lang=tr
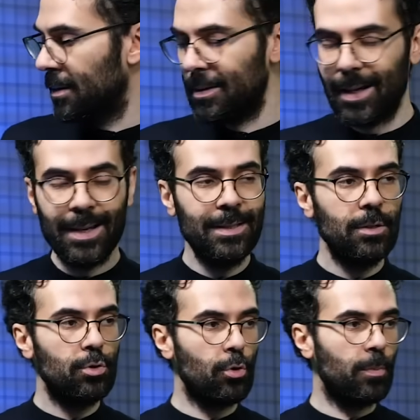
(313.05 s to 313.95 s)
rahat
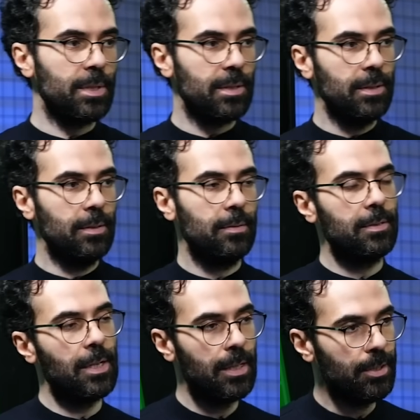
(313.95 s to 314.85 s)
sokmasını
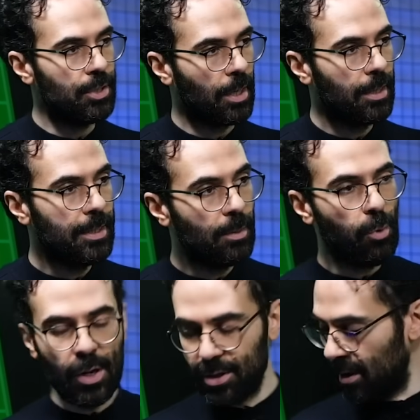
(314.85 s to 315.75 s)
sağlayacak. Yine bu
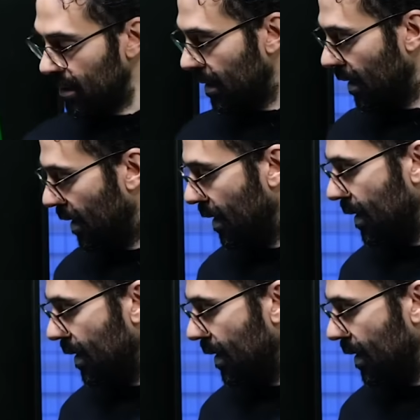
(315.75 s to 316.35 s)
açıdan da